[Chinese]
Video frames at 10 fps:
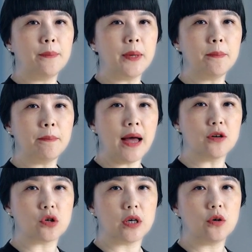并伴
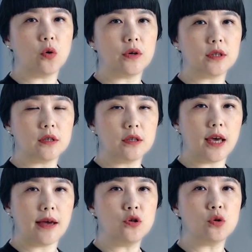随有
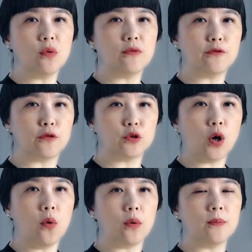严重腹
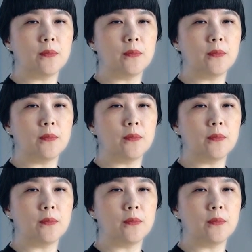痛、